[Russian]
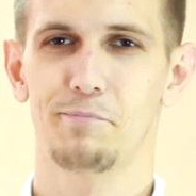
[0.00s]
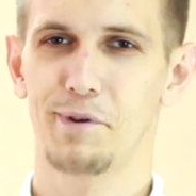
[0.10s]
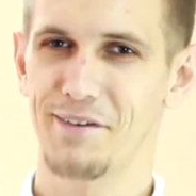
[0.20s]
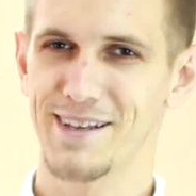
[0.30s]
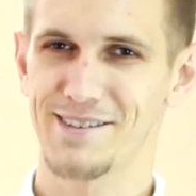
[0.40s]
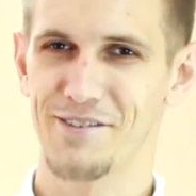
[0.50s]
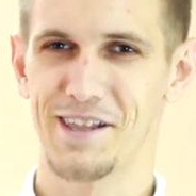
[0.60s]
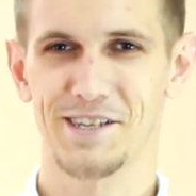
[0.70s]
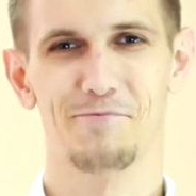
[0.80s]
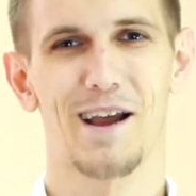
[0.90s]
Приветствую
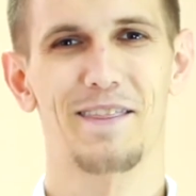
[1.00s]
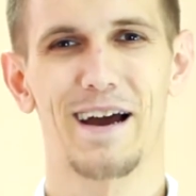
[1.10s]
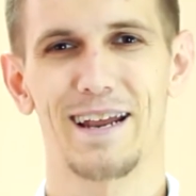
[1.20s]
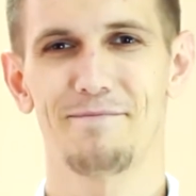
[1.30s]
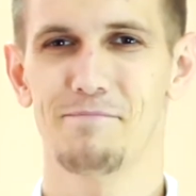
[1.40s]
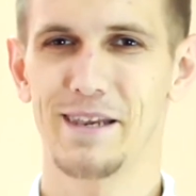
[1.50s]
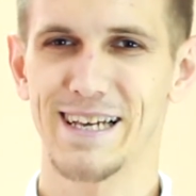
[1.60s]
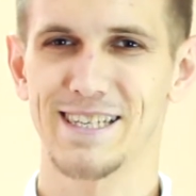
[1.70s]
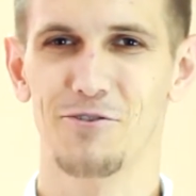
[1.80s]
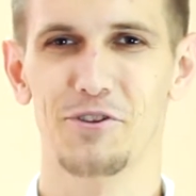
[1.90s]
на нашем канале,
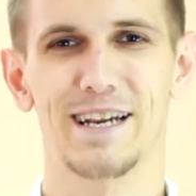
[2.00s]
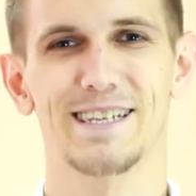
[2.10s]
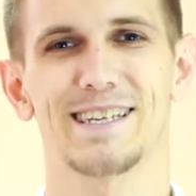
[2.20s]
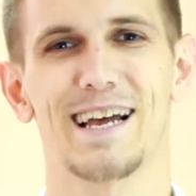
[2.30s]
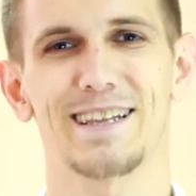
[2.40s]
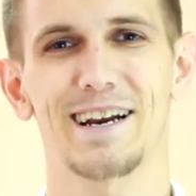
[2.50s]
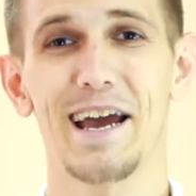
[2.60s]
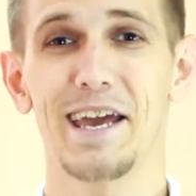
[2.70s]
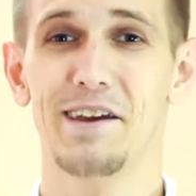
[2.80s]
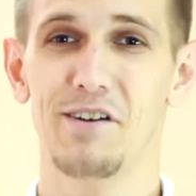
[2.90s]
меня зовут Александр,
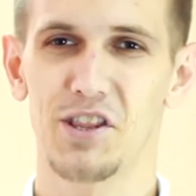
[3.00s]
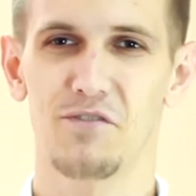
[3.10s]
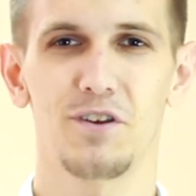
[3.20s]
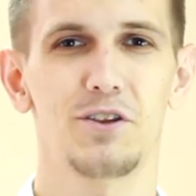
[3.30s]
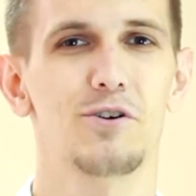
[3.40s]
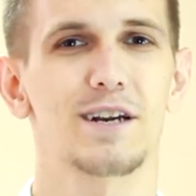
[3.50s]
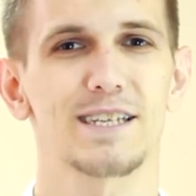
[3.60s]
и в этом видео я